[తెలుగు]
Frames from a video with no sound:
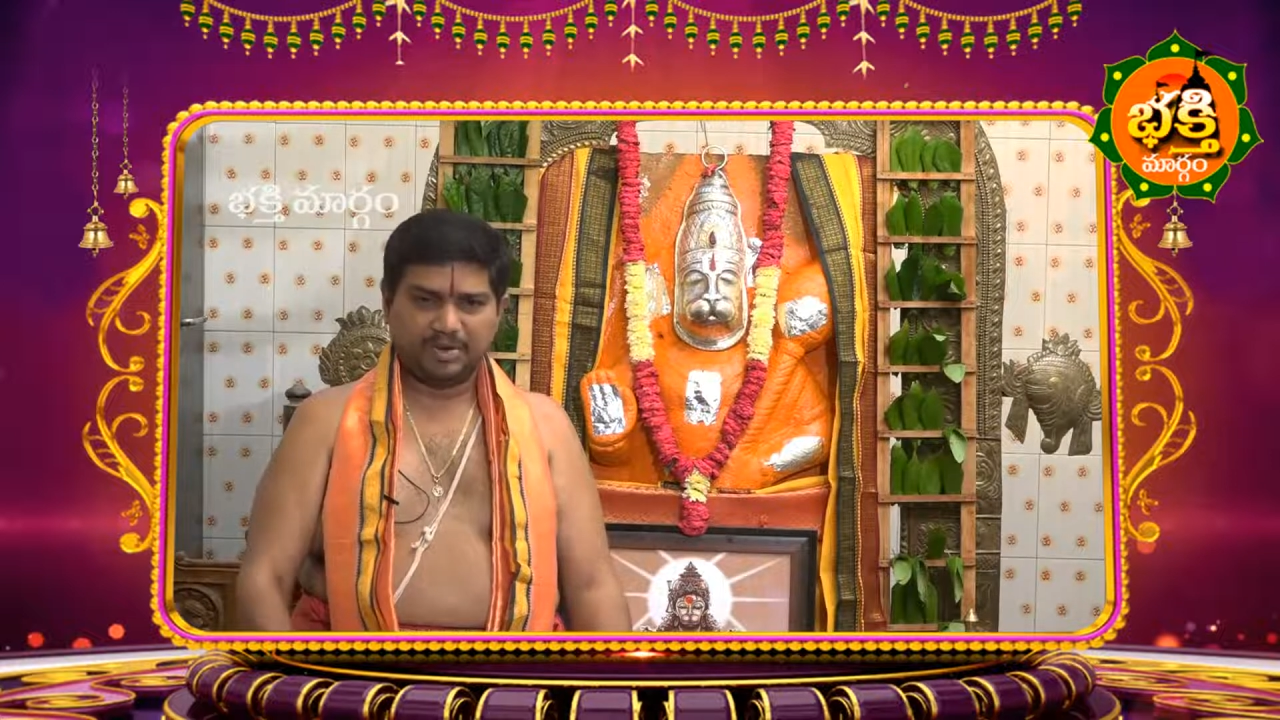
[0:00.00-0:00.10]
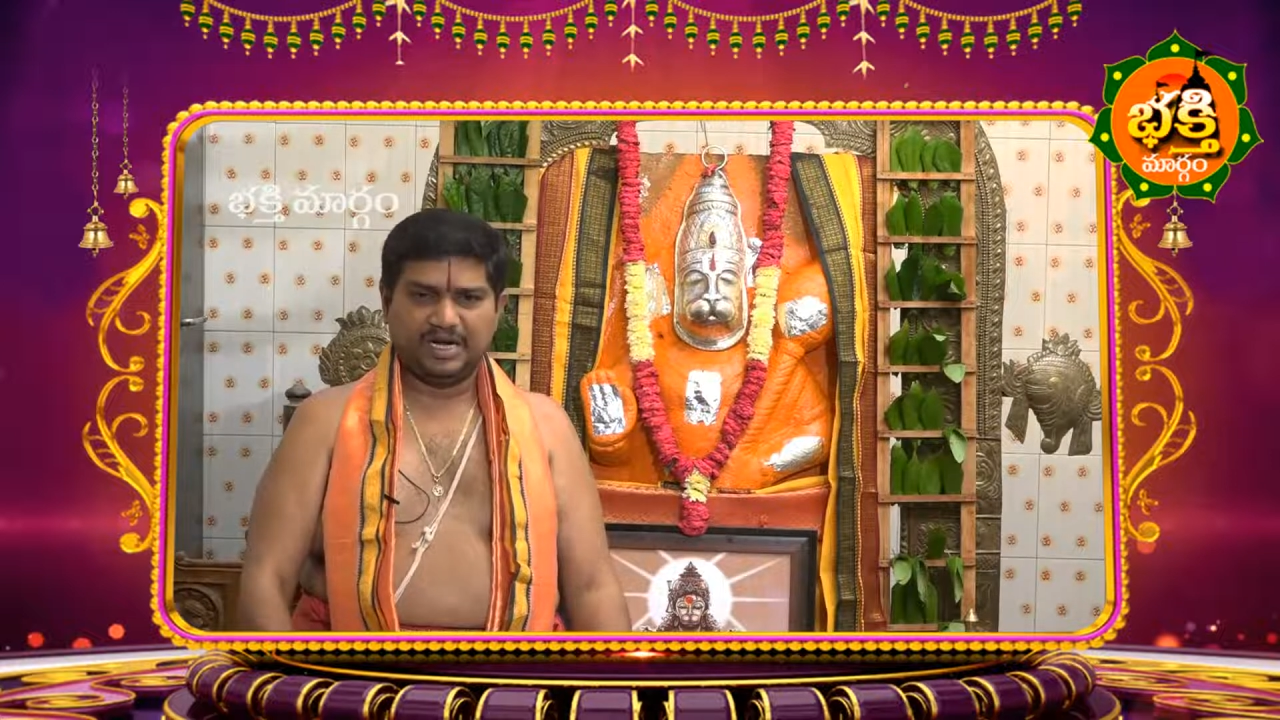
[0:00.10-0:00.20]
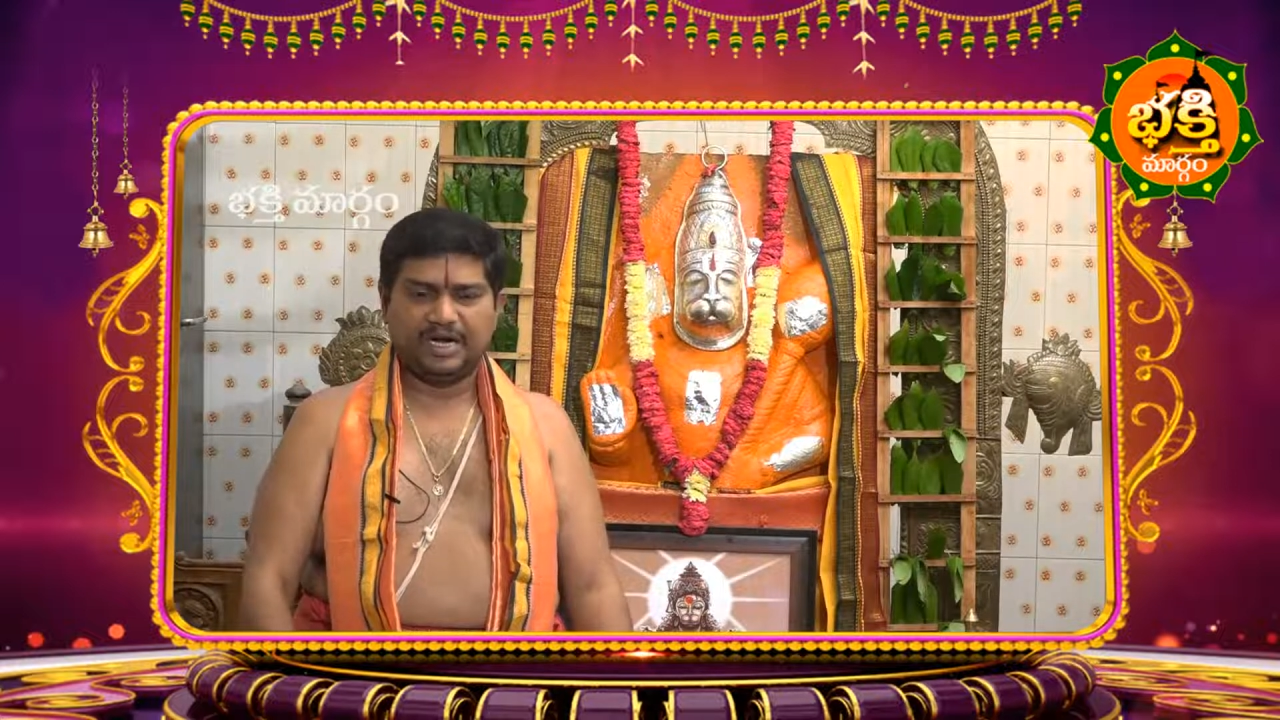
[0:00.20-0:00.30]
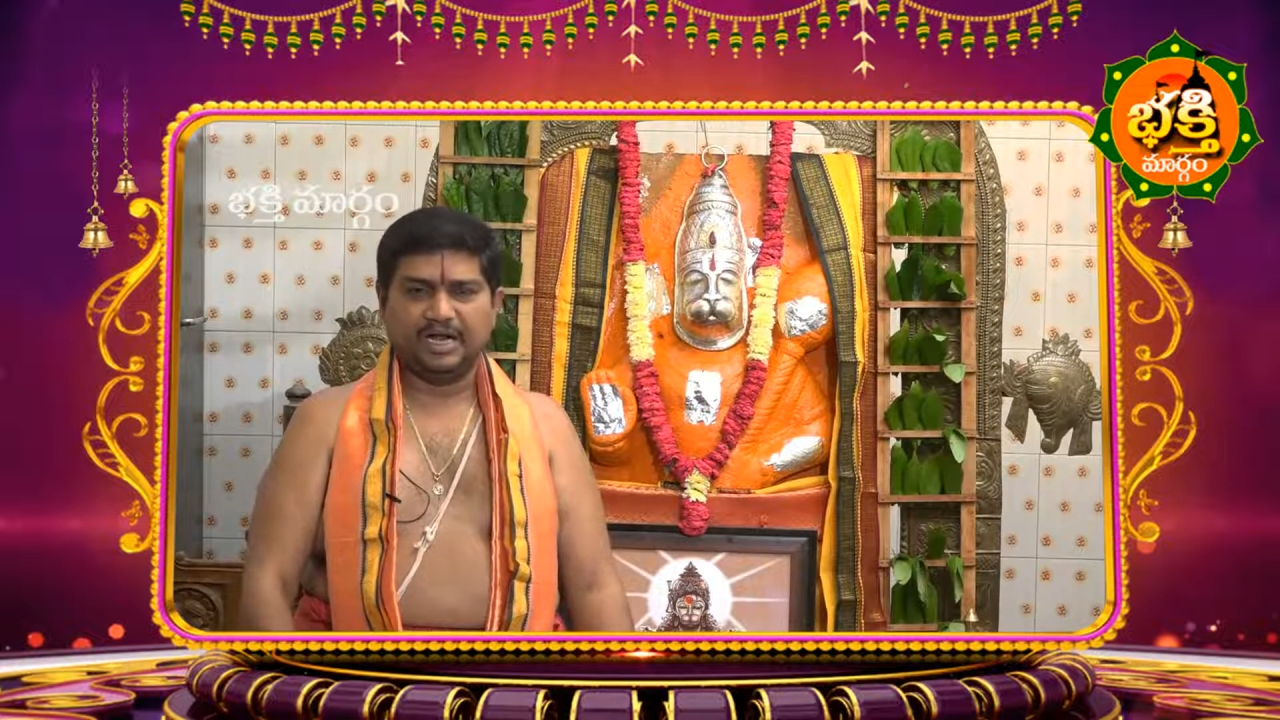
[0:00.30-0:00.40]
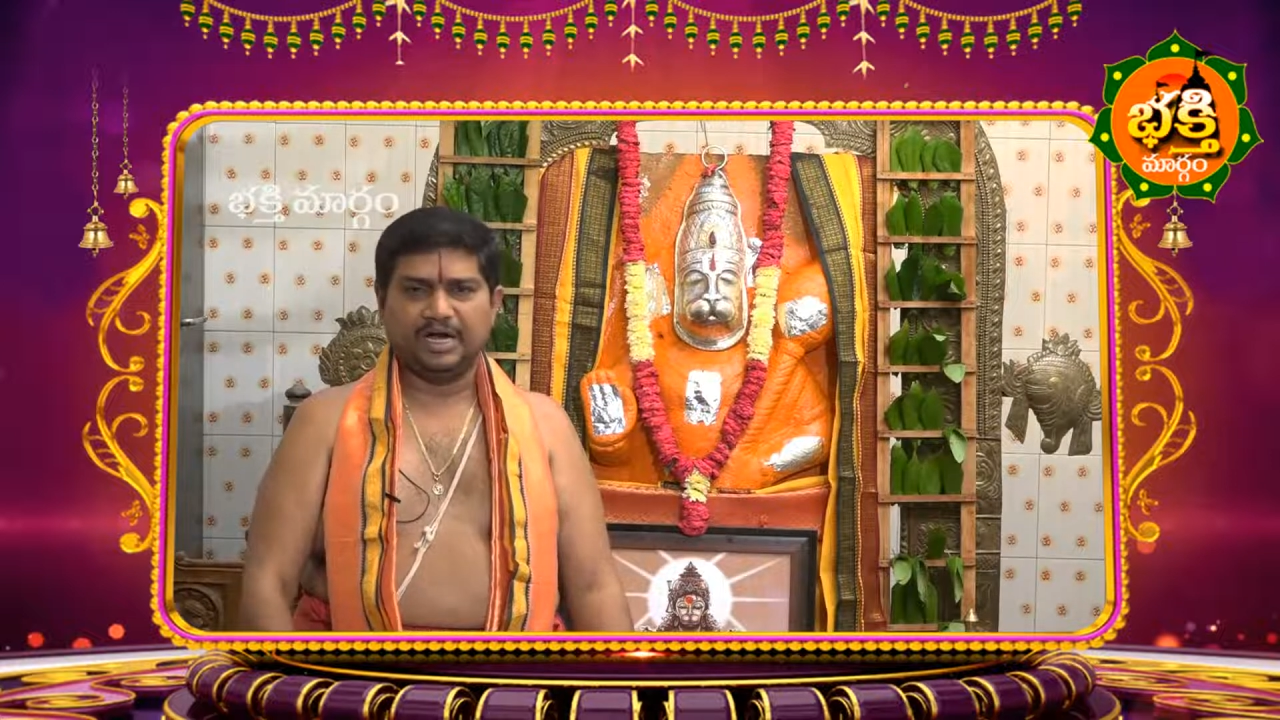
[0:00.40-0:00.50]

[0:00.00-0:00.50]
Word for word: పన్నెండు